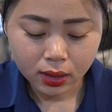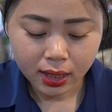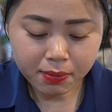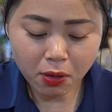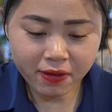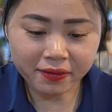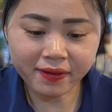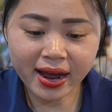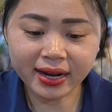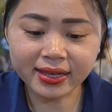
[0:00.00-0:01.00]
Cái màu vàng
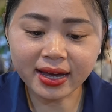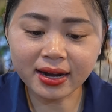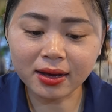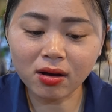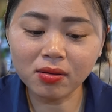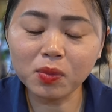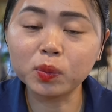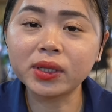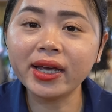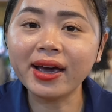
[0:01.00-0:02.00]
vàng này chắc là có một
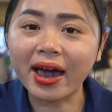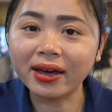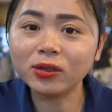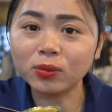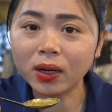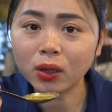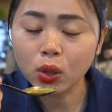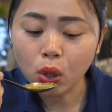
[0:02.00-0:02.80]
tí nghệ anh Dũng hả?